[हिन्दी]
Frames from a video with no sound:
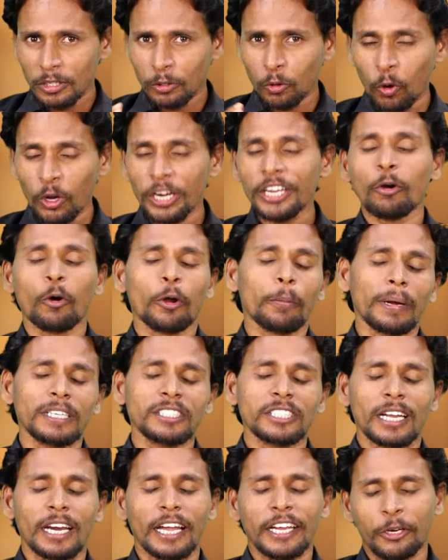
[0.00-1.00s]
टोरी गोर
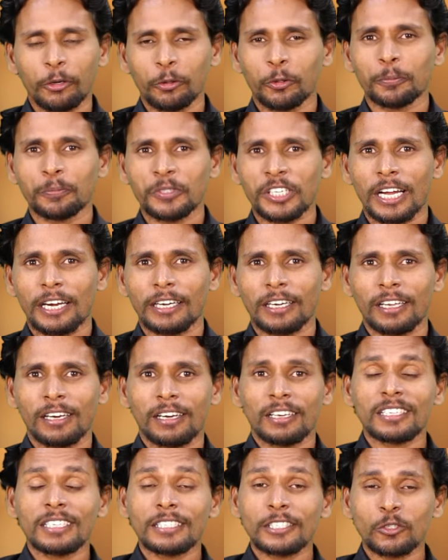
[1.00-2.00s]
बंजारा यूट्यूब
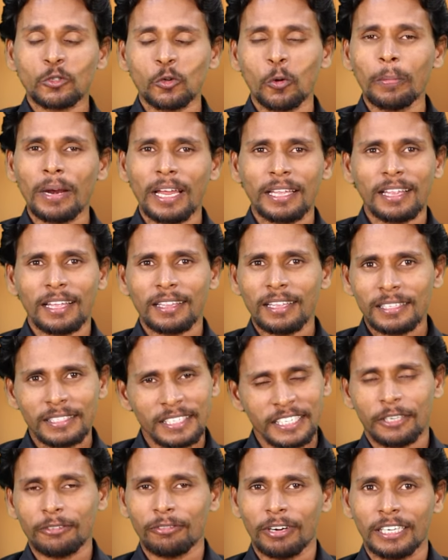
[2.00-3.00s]
चैनल सोमला दादा
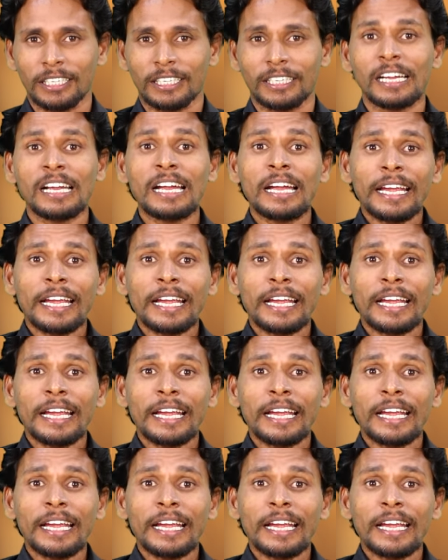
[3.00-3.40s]
सीखवाड़ी